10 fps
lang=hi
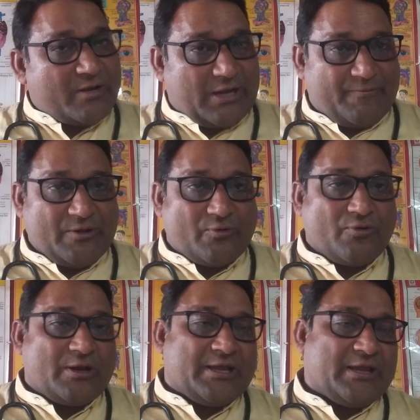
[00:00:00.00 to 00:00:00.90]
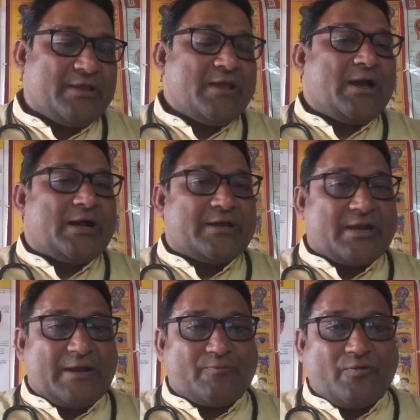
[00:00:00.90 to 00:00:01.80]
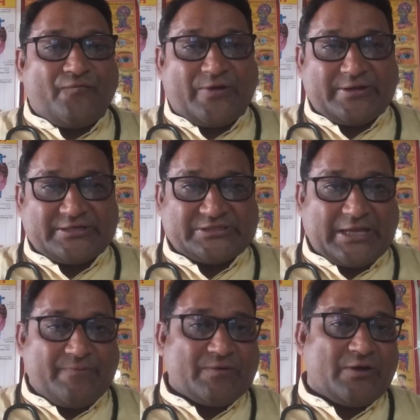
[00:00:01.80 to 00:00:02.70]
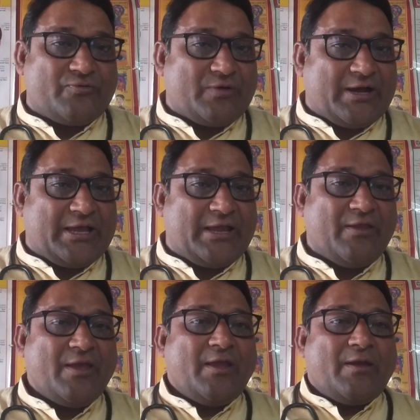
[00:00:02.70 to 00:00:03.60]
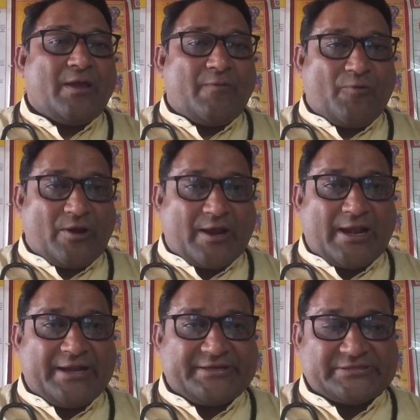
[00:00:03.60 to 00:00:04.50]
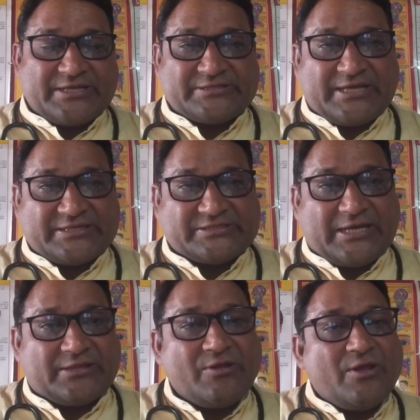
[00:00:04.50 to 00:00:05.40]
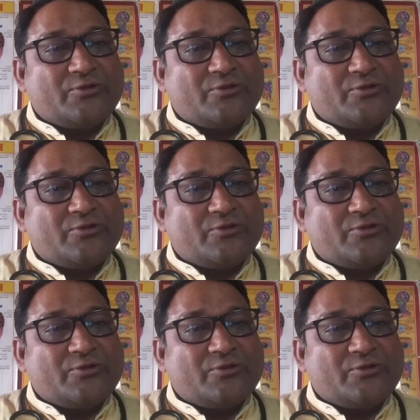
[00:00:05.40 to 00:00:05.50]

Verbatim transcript: का भी रोल है अगर आपको फंगस टाइप का हुआ है फोलोक्लाइटिस के साथ साथ